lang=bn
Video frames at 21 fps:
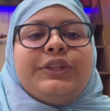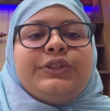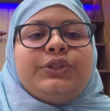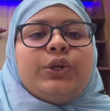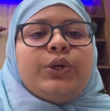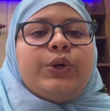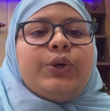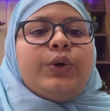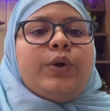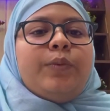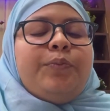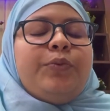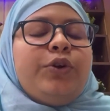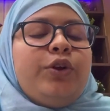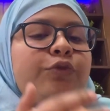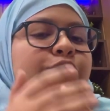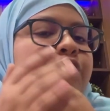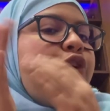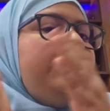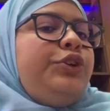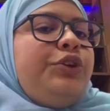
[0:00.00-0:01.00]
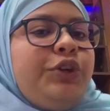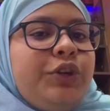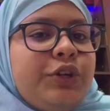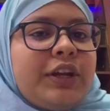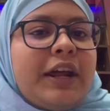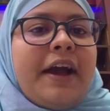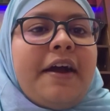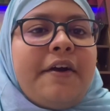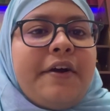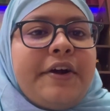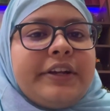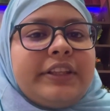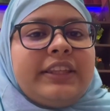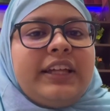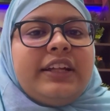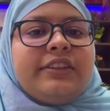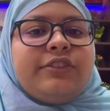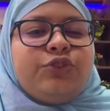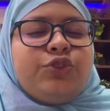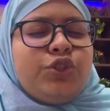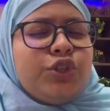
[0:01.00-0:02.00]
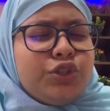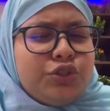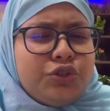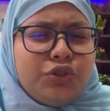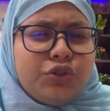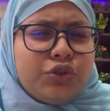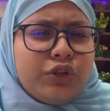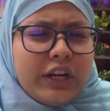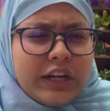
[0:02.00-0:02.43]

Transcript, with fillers: তো পুরো ভিডিওটা অর্থাৎ ছোট্ট করে